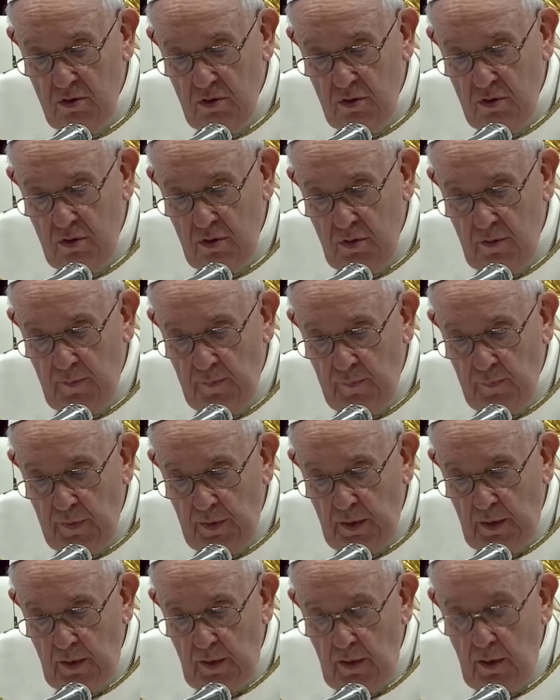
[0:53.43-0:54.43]
Câu nói này
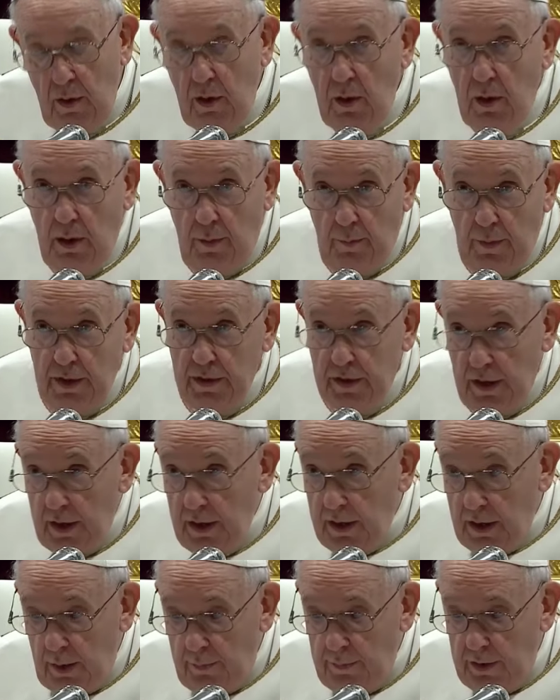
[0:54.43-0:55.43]
của Chúa Giêsu
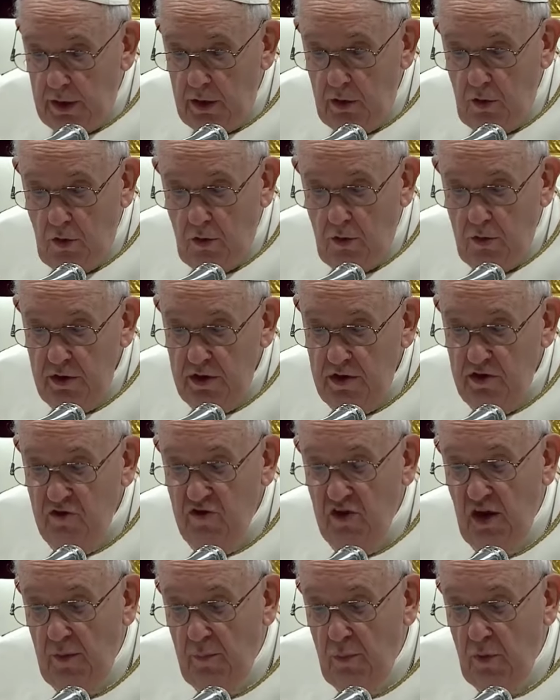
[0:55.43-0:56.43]
chính giữa Tin mừng
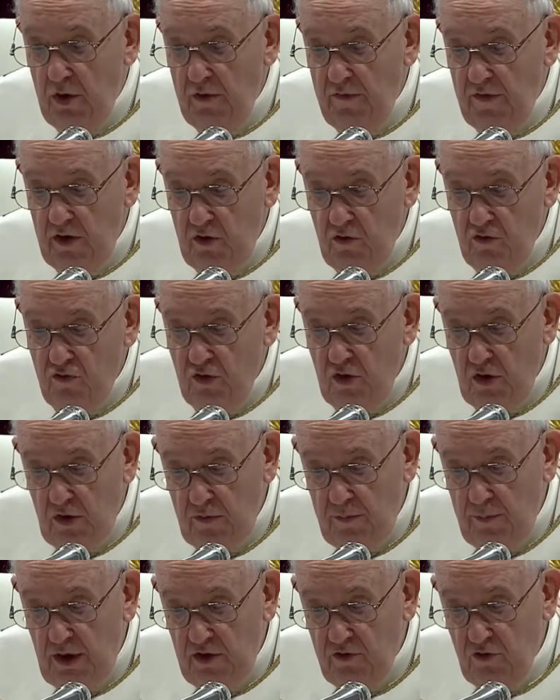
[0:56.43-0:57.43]
Luca như một
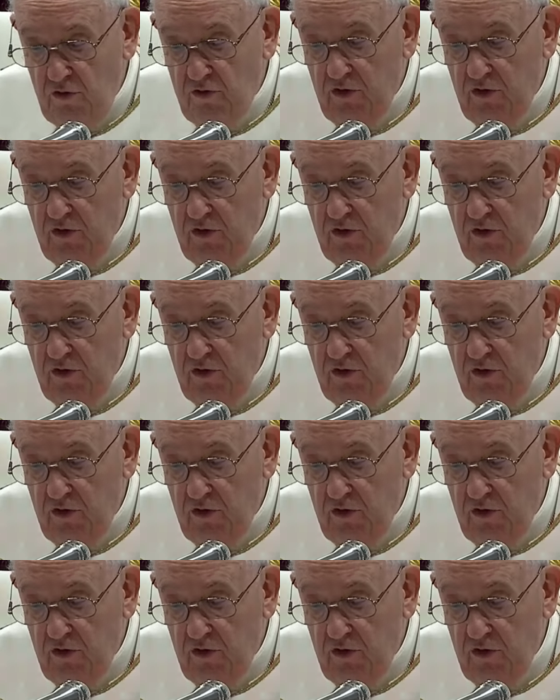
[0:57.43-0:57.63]
mũi tên